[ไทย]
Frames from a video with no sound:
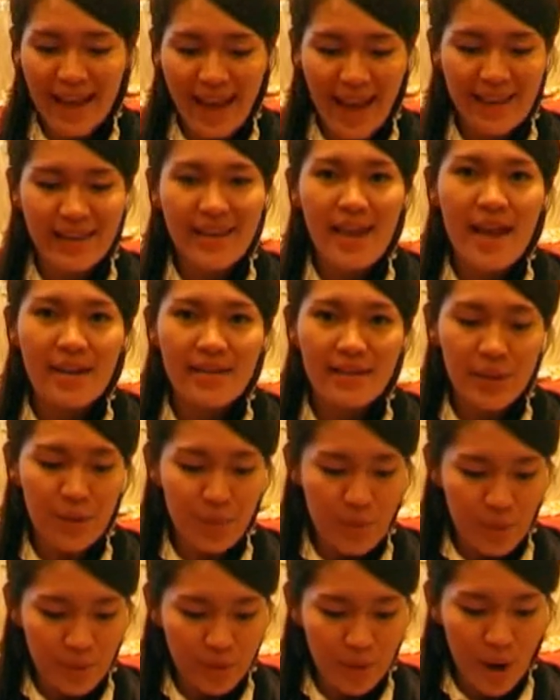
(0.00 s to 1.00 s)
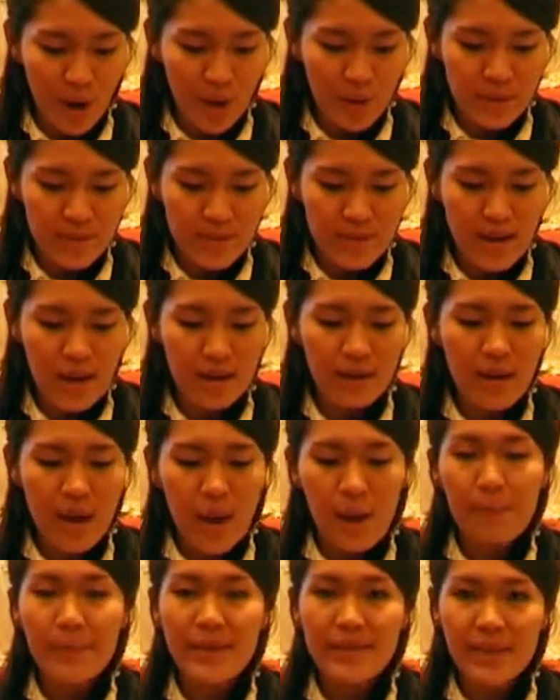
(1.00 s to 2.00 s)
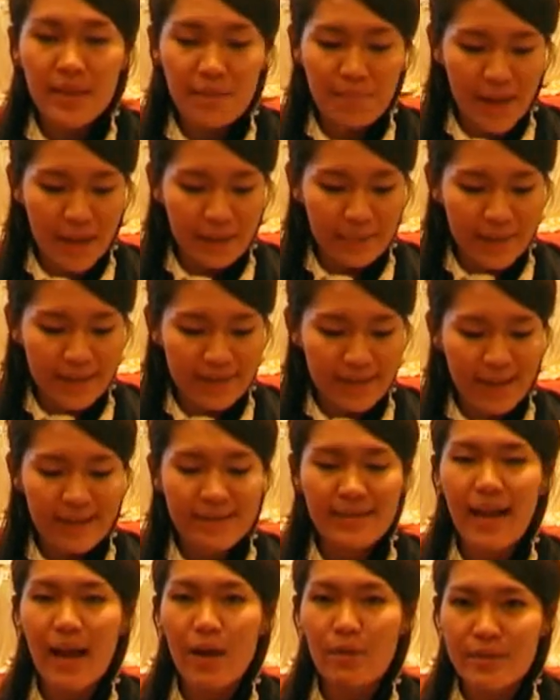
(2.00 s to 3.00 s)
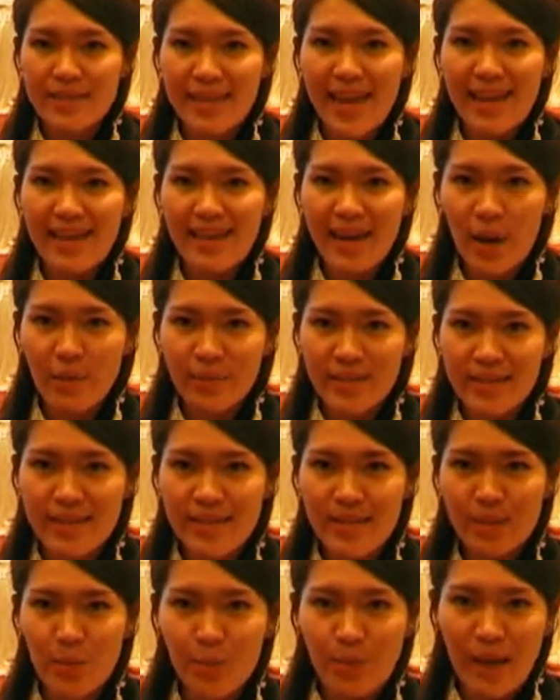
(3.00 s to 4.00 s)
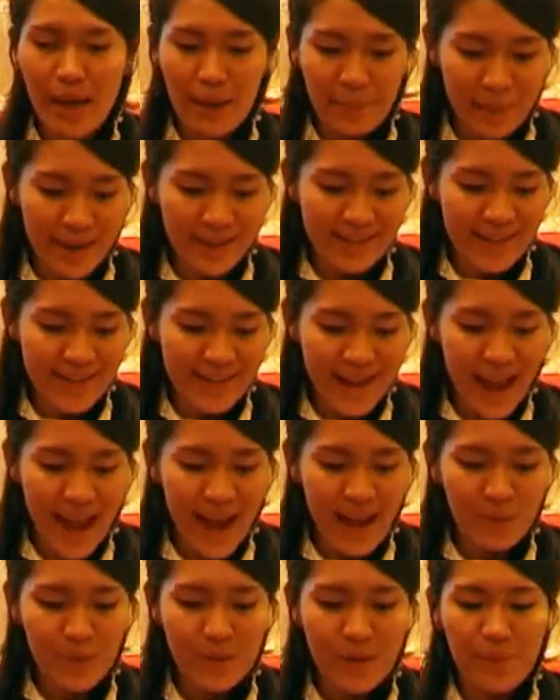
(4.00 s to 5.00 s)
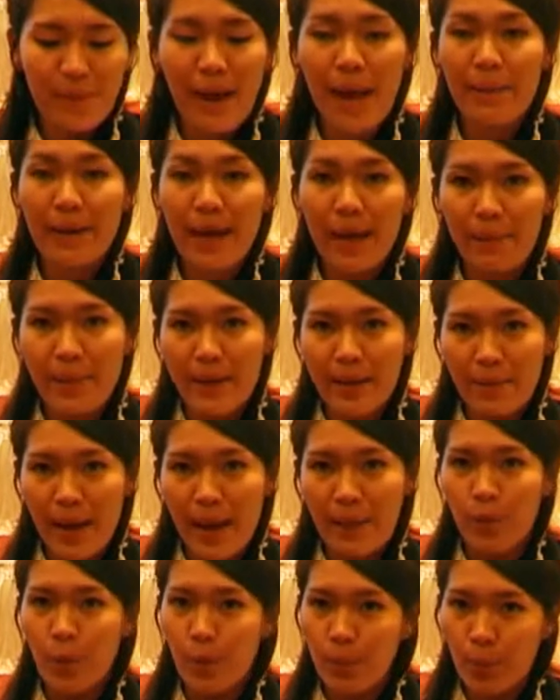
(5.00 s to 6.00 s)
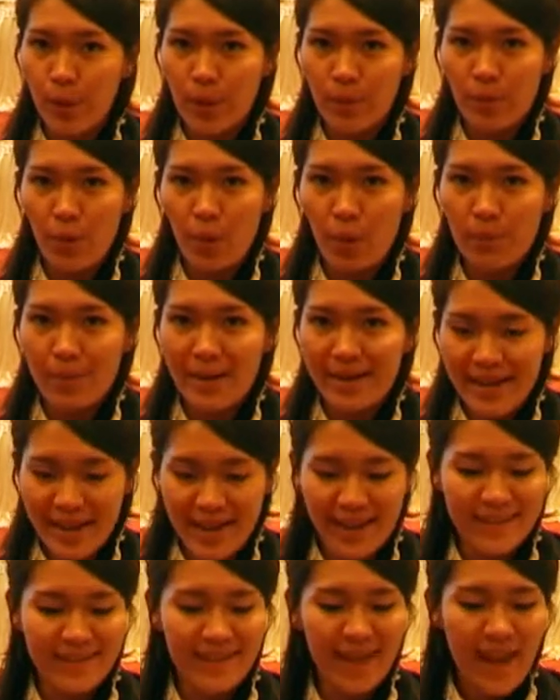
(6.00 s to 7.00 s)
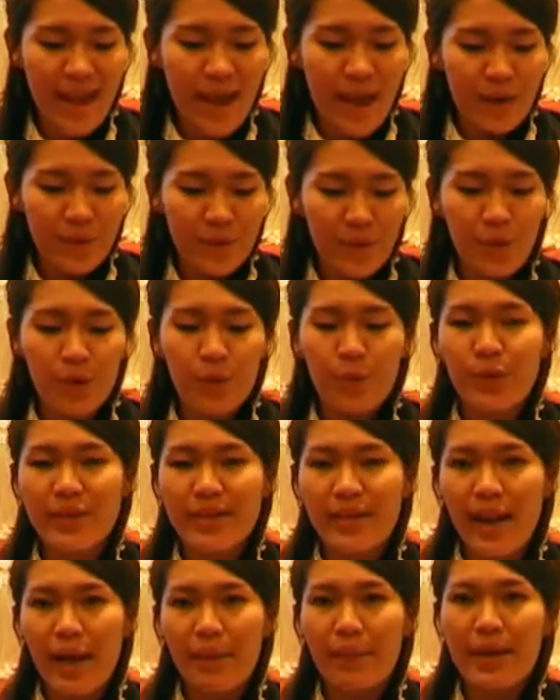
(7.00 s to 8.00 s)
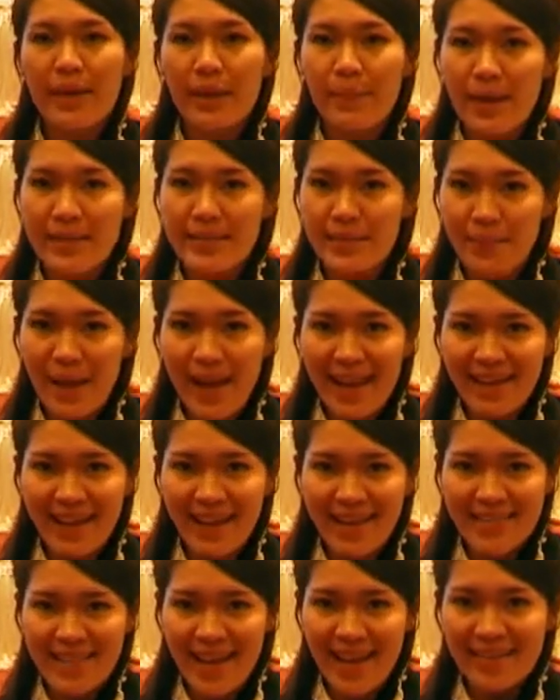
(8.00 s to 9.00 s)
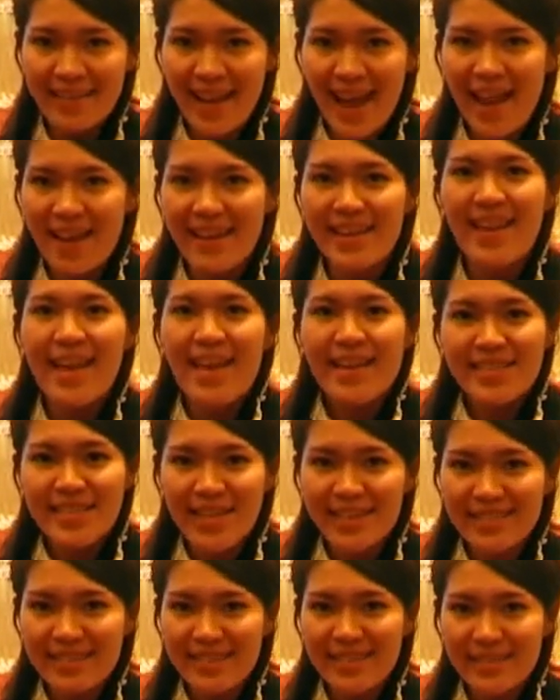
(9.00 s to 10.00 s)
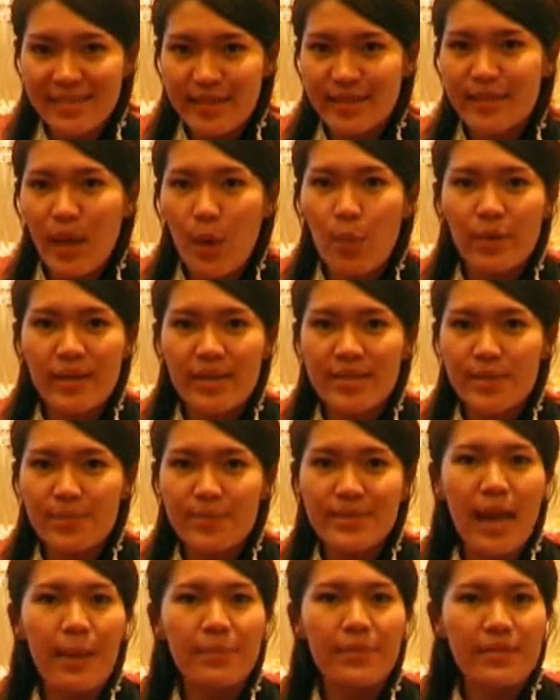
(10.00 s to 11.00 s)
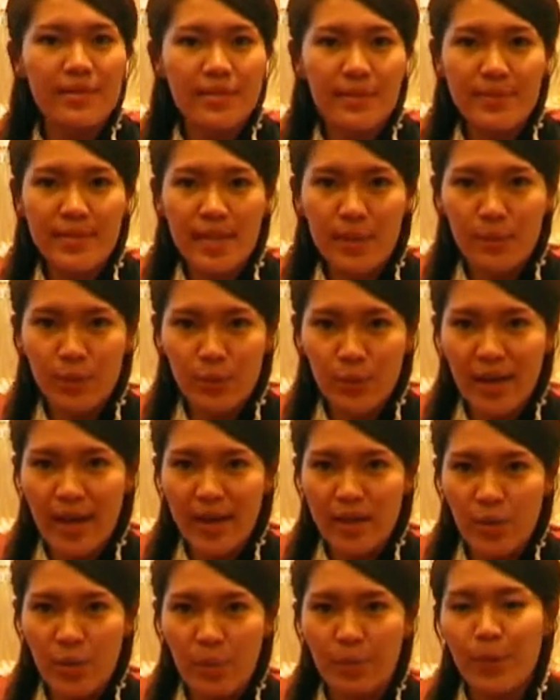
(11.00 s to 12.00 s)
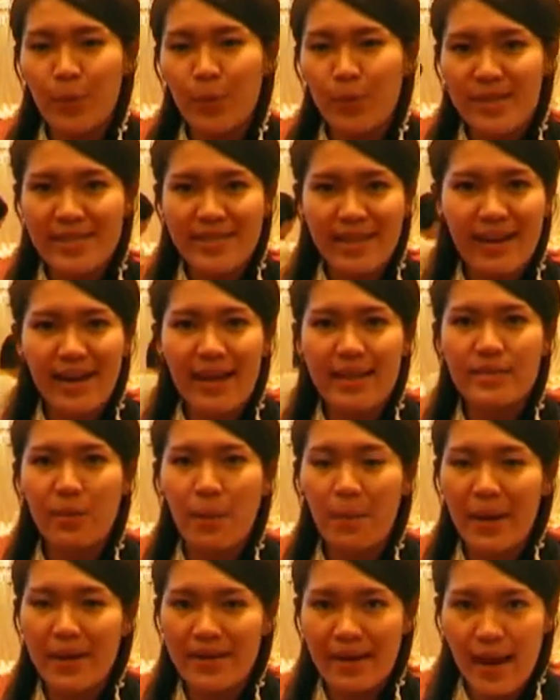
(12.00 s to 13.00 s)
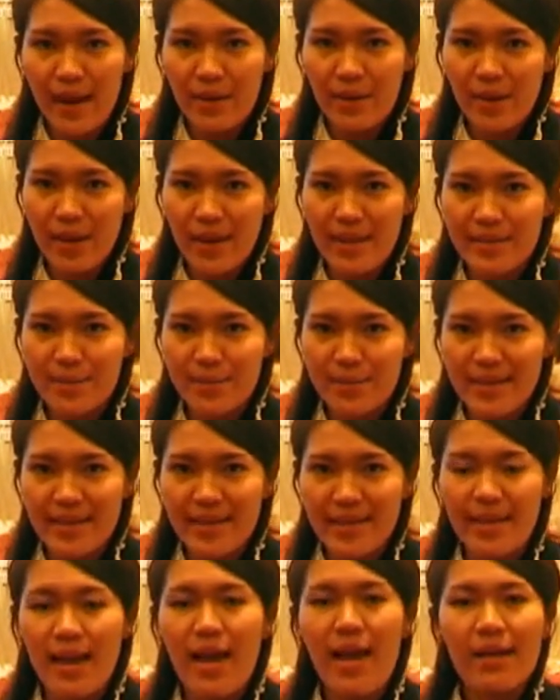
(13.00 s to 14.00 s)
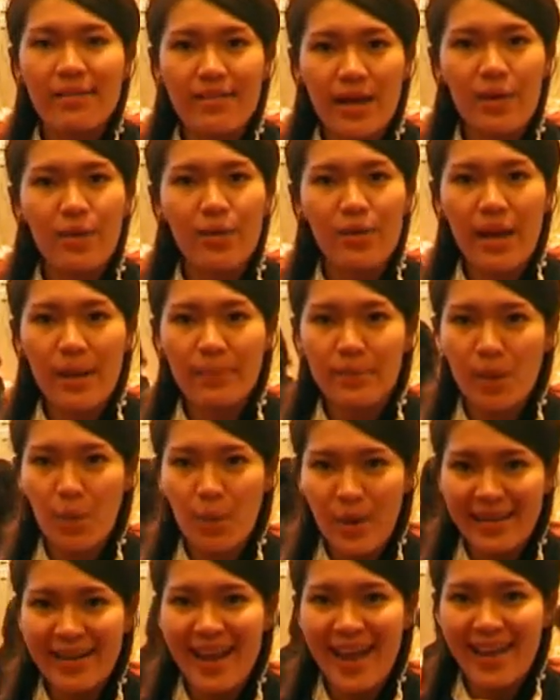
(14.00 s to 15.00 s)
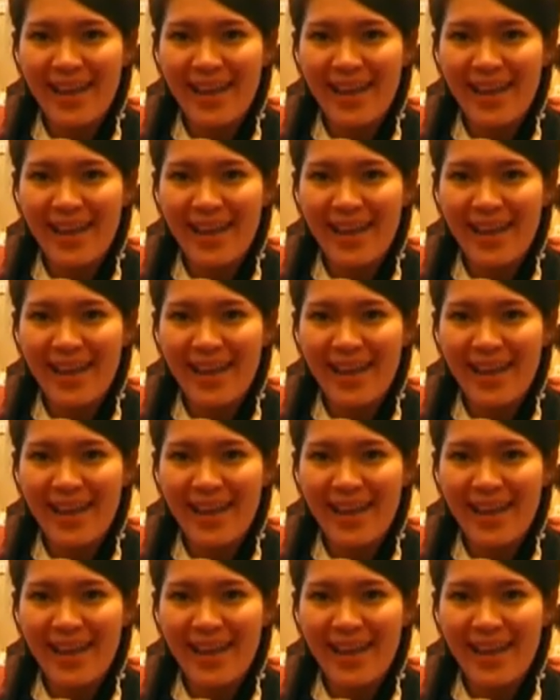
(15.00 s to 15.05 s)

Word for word: การในหัวข้อเรื่องมิติใหม่เพื่อการเข้าใจเข้าถึงสู่การพัฒนาคุณภาพการพยาบาลผู้ป่วยโรคมะเร็ง โดยวิทยาลัยพยาบาลสภากาชาติไทย จัดขึ้นตั้งแต่วันที่ 13-14 มิถุนายน ปีพุทธศักราช2554ณโรงแรมตะวันนา